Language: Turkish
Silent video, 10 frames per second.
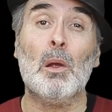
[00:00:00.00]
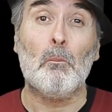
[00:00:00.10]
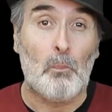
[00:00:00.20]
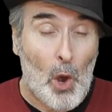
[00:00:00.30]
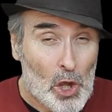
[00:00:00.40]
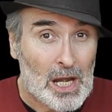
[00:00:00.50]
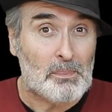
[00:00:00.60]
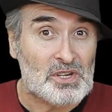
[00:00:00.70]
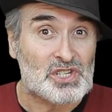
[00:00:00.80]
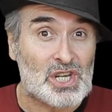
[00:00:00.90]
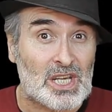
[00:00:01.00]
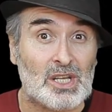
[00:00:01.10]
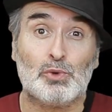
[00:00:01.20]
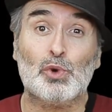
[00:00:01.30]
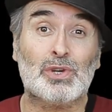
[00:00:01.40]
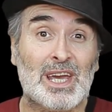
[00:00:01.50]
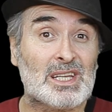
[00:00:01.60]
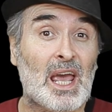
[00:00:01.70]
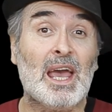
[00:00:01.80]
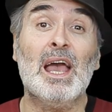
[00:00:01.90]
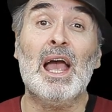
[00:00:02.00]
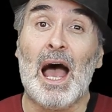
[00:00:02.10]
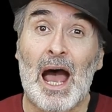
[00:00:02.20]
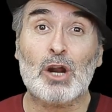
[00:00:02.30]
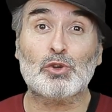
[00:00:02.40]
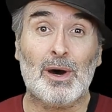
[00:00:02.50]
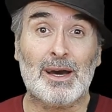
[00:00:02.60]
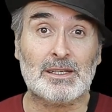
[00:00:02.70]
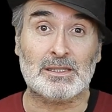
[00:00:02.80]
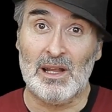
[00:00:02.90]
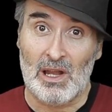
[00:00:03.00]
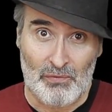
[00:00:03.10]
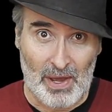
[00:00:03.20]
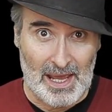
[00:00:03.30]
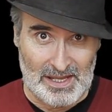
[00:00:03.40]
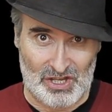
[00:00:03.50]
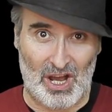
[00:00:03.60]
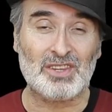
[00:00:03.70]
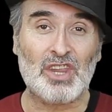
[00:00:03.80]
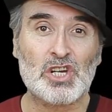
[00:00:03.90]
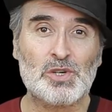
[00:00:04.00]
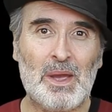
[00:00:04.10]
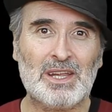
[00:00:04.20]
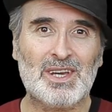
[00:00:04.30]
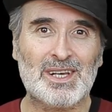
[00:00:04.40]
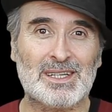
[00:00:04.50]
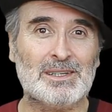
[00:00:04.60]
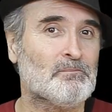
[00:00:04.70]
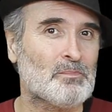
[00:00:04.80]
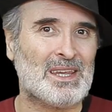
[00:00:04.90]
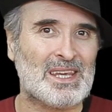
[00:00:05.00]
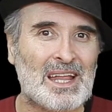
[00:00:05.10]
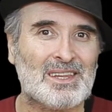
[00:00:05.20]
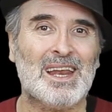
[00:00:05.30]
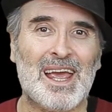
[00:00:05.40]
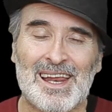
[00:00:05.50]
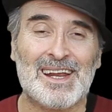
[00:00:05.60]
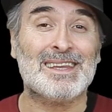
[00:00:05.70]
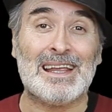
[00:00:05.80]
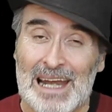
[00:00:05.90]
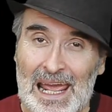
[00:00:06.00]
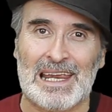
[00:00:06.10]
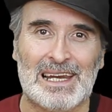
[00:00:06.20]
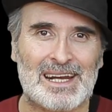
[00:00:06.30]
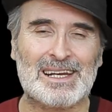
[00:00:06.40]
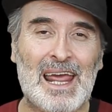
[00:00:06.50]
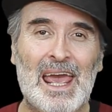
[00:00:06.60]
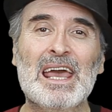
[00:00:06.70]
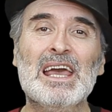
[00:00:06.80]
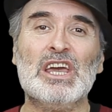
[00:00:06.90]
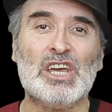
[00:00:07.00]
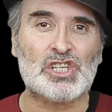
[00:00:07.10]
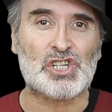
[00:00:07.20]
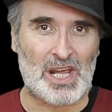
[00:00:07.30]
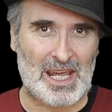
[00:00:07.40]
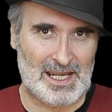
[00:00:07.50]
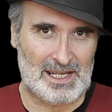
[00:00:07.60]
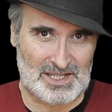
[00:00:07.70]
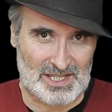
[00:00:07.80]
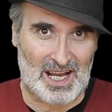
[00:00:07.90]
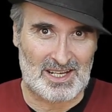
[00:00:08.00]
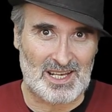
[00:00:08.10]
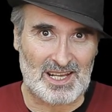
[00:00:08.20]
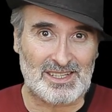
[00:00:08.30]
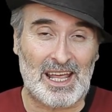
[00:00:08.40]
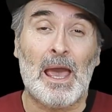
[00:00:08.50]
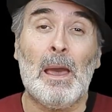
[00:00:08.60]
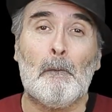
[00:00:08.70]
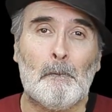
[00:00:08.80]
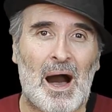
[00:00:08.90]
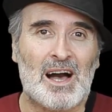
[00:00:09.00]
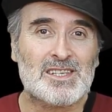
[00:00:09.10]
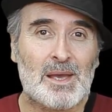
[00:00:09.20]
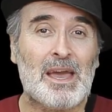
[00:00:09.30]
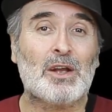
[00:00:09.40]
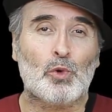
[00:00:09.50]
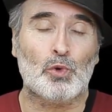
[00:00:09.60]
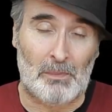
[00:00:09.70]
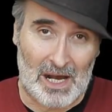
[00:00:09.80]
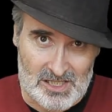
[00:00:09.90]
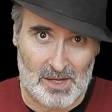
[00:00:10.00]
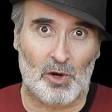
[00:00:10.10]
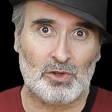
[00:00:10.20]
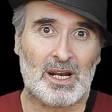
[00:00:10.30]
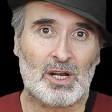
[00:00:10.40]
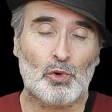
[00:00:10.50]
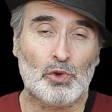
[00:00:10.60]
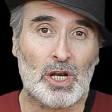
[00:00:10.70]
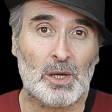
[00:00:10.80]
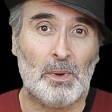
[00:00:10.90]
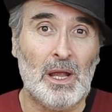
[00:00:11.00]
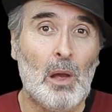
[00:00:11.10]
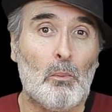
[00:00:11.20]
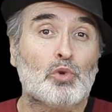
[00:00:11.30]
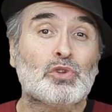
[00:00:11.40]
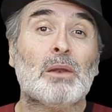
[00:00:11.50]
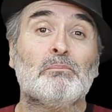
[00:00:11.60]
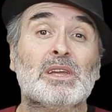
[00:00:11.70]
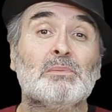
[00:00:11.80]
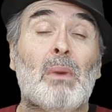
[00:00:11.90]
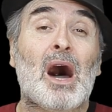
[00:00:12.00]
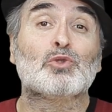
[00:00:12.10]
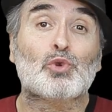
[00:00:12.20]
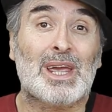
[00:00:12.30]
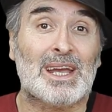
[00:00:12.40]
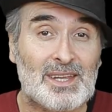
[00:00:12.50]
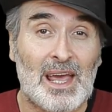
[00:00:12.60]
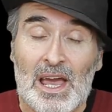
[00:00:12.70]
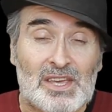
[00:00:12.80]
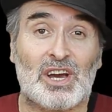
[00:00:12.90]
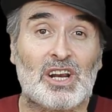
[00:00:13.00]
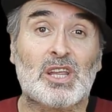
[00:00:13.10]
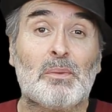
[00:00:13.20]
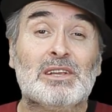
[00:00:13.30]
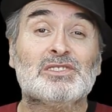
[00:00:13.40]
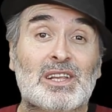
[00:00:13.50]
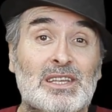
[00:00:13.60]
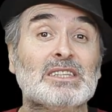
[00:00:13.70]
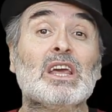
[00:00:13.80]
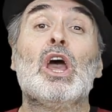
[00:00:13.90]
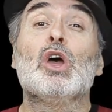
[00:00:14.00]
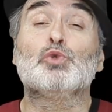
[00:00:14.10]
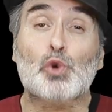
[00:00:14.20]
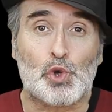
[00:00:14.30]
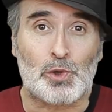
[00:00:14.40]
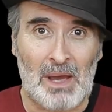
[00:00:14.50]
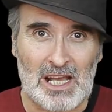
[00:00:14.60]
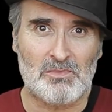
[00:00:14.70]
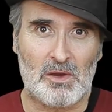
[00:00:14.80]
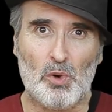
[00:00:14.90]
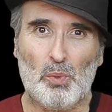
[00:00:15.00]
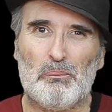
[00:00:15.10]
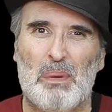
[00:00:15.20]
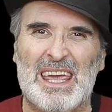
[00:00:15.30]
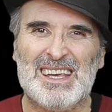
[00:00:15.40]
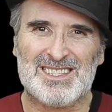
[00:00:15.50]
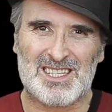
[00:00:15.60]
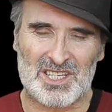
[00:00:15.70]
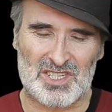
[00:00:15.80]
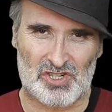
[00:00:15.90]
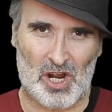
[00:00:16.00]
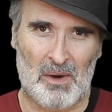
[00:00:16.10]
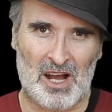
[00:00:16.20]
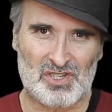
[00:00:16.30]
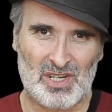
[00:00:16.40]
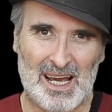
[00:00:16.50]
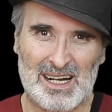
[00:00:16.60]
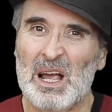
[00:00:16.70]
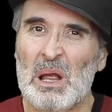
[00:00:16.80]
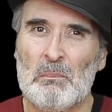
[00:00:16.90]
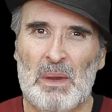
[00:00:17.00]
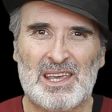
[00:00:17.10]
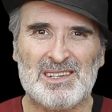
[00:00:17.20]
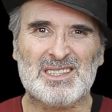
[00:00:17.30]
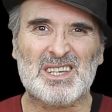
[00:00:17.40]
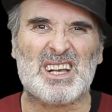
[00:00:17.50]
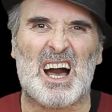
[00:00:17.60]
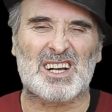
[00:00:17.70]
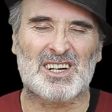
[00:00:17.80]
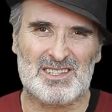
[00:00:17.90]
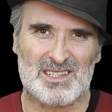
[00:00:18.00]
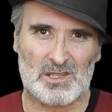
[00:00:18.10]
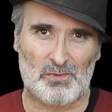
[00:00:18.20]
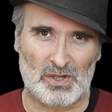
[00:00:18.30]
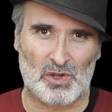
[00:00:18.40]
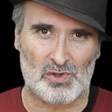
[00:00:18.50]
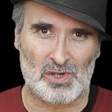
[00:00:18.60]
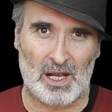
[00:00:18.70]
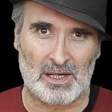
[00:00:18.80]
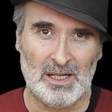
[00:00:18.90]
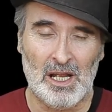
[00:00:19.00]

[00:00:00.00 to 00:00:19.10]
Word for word: Böyle bir şey Türkiye'de Erdoğan'ın ve yandaş medyanın kendi lehlerine, lehlerine iç e, siyasette malzeme malzeme olarak kullanıp bundan bir mağduriyet yaratabileceklerini düşünmez mi bu beyinsiz cemaatçiler, beyinsiz, akılsız FETÖ'cüler?